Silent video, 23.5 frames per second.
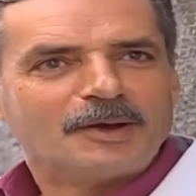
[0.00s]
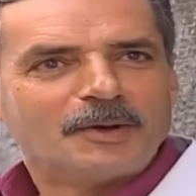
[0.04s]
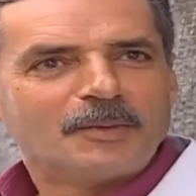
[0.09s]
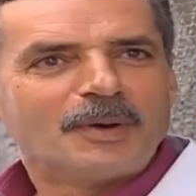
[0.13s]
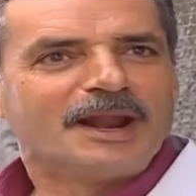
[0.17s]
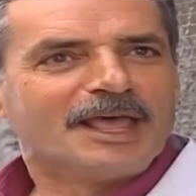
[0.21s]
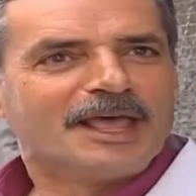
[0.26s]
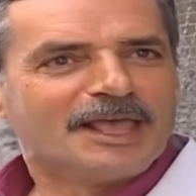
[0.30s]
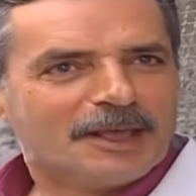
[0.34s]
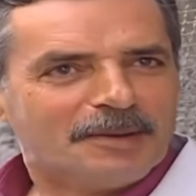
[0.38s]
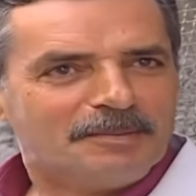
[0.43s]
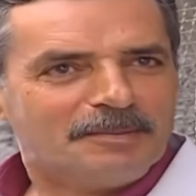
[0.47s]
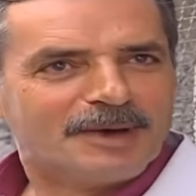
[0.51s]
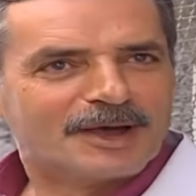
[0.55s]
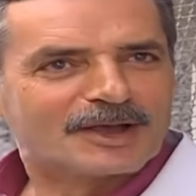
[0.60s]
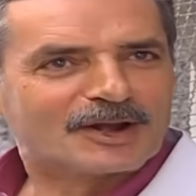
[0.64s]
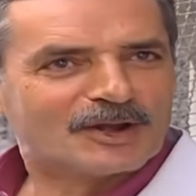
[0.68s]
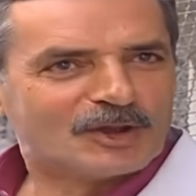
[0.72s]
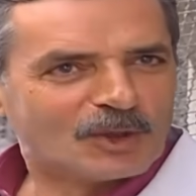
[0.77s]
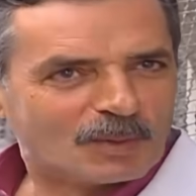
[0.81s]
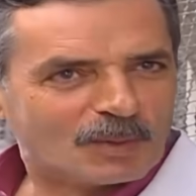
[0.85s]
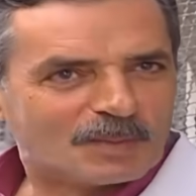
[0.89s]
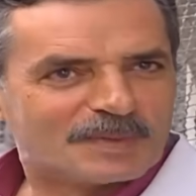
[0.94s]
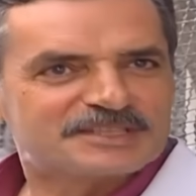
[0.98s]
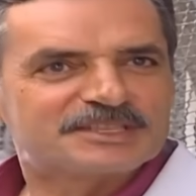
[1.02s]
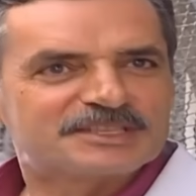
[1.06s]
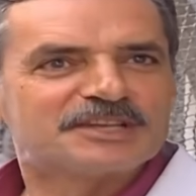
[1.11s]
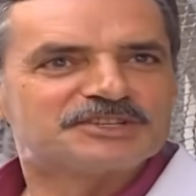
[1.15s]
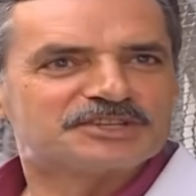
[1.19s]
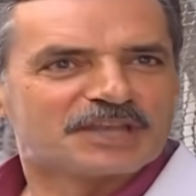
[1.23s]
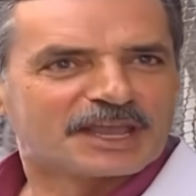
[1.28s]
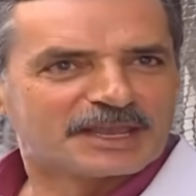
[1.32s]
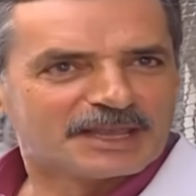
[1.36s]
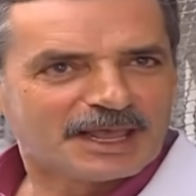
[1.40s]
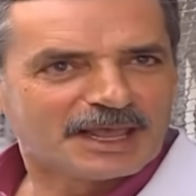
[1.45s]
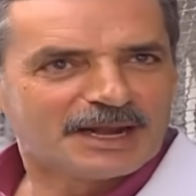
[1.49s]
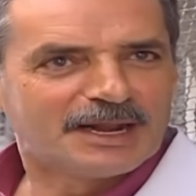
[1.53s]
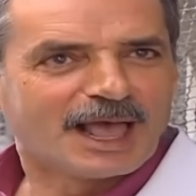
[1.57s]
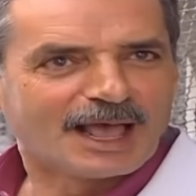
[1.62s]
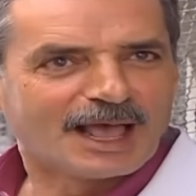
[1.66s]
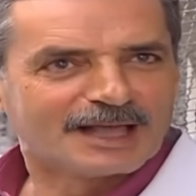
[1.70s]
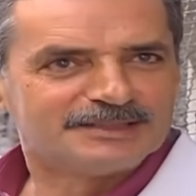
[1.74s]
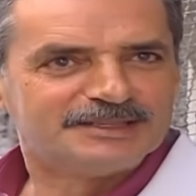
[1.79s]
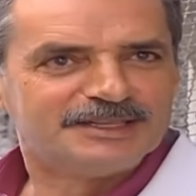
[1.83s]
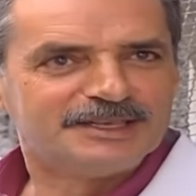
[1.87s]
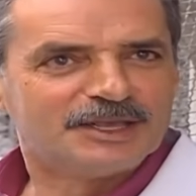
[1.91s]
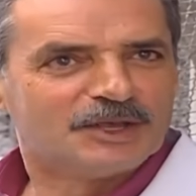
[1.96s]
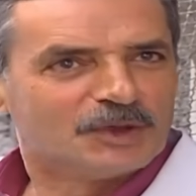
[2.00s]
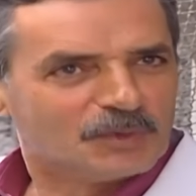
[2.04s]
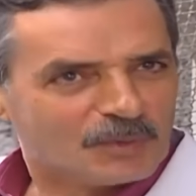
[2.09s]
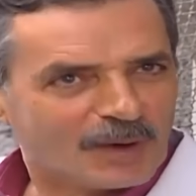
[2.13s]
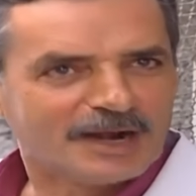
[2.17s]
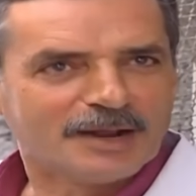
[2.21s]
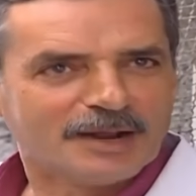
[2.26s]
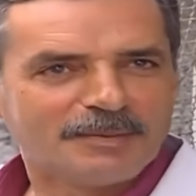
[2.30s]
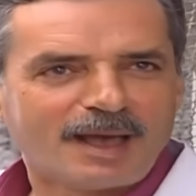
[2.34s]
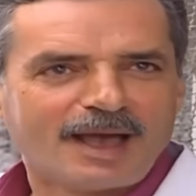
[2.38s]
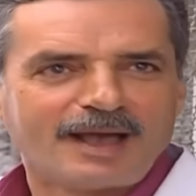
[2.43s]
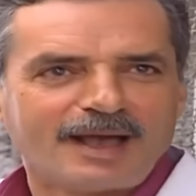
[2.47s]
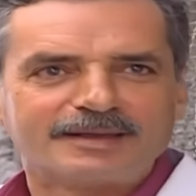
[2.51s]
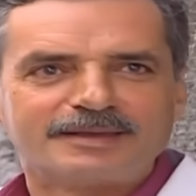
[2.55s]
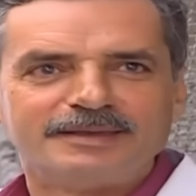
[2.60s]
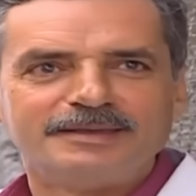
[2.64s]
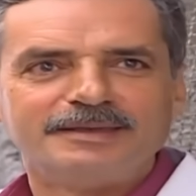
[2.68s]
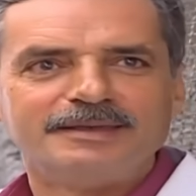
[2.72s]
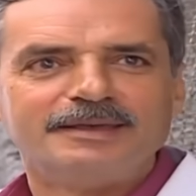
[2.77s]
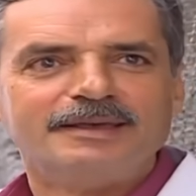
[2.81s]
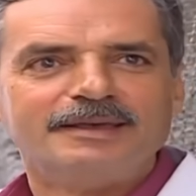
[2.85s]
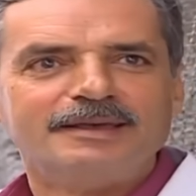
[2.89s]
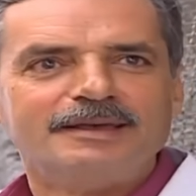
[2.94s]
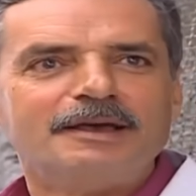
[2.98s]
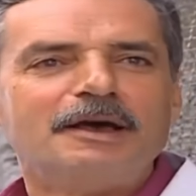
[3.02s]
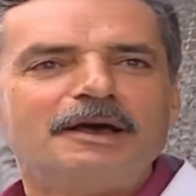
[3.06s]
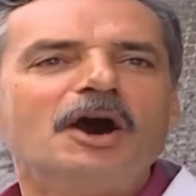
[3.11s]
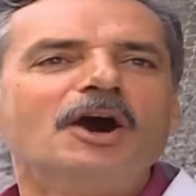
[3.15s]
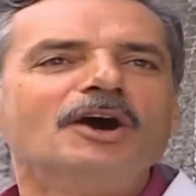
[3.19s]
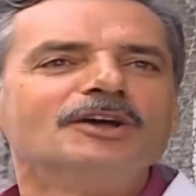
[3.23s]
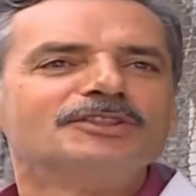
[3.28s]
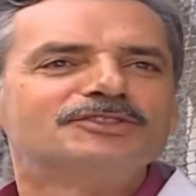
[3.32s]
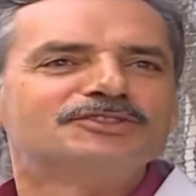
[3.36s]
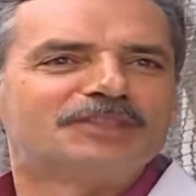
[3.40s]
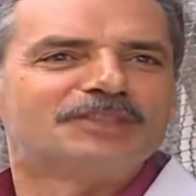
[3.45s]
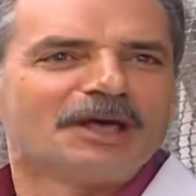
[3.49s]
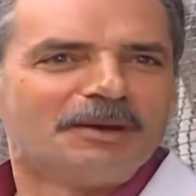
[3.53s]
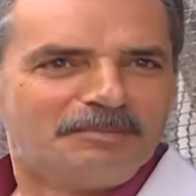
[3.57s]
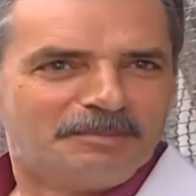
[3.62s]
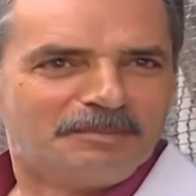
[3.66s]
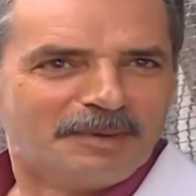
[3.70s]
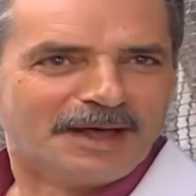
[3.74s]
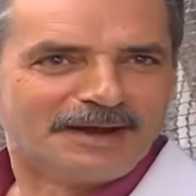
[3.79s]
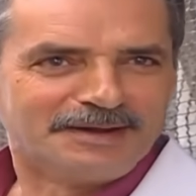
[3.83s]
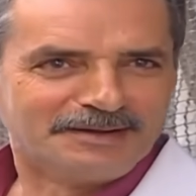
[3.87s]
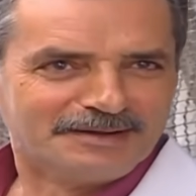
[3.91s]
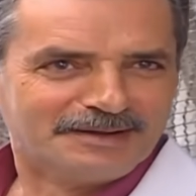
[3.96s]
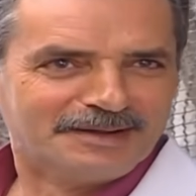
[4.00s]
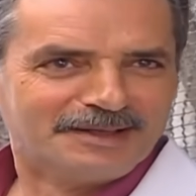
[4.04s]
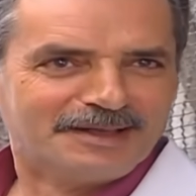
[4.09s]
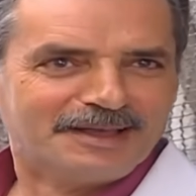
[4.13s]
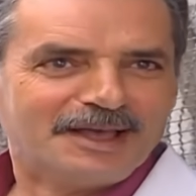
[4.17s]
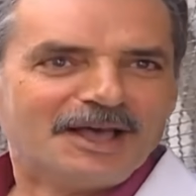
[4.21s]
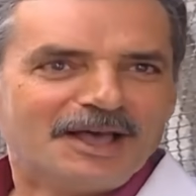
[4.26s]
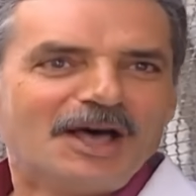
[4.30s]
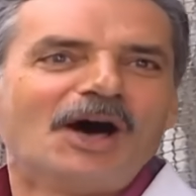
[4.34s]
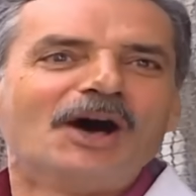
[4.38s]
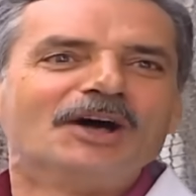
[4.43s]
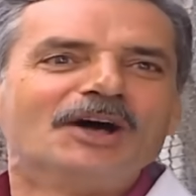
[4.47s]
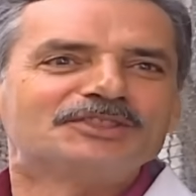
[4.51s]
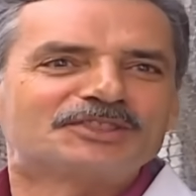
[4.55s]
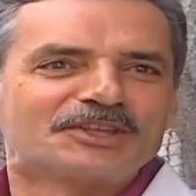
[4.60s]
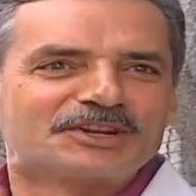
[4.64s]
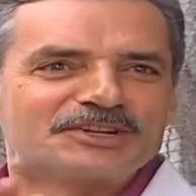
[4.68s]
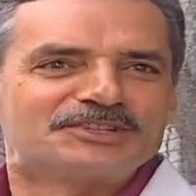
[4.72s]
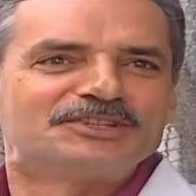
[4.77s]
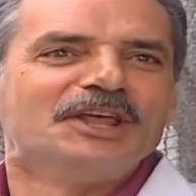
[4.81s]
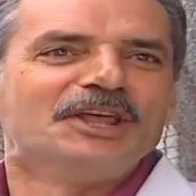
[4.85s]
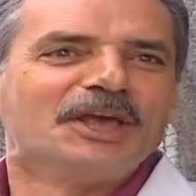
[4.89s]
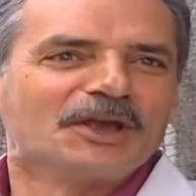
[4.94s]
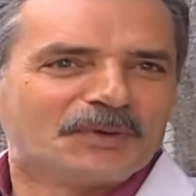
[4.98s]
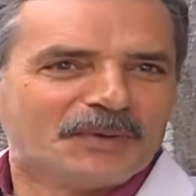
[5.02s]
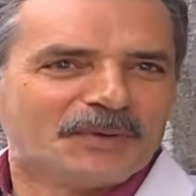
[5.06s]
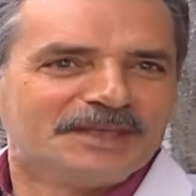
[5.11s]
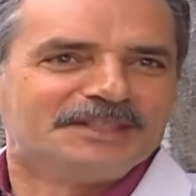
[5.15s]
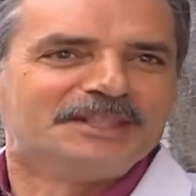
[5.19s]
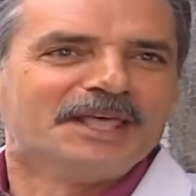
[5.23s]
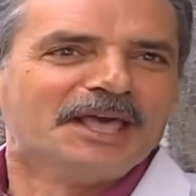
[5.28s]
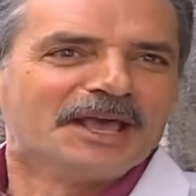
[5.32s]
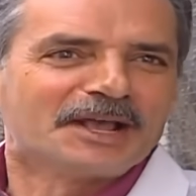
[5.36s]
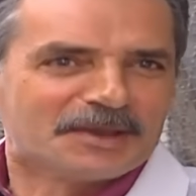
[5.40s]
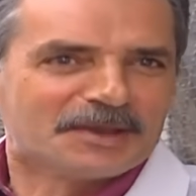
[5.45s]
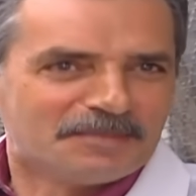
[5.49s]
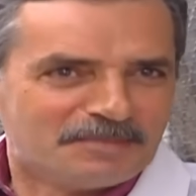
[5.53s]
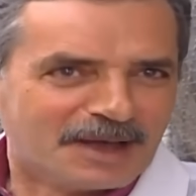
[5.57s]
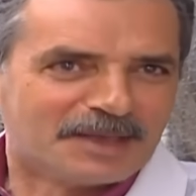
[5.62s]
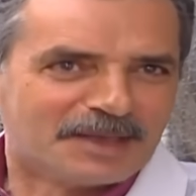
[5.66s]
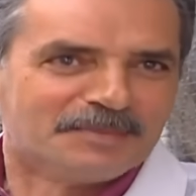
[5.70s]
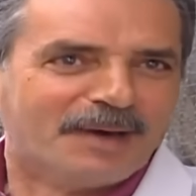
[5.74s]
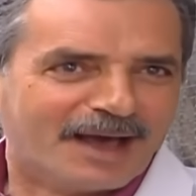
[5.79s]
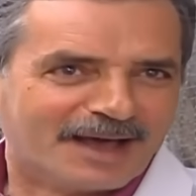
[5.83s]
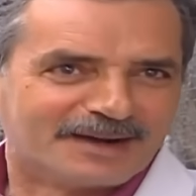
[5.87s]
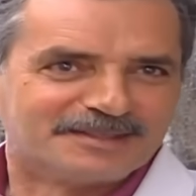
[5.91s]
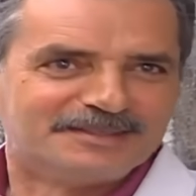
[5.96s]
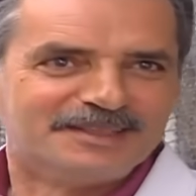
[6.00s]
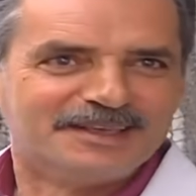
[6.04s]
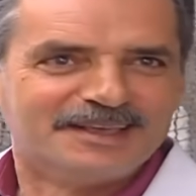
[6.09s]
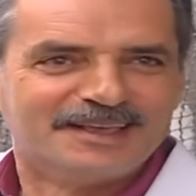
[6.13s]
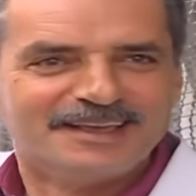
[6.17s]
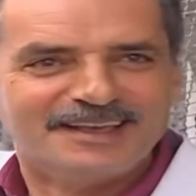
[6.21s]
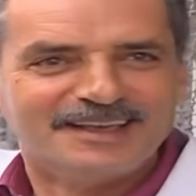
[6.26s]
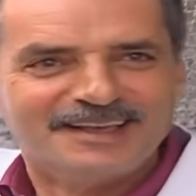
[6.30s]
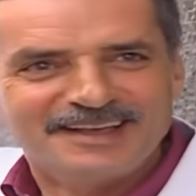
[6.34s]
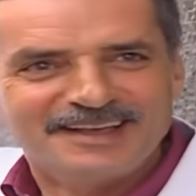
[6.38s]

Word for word: ولا يهمك اليوم المسج جاي يحلق عندي وأنا بحاكيه اطمن حط رجليك وايديك بمي بارده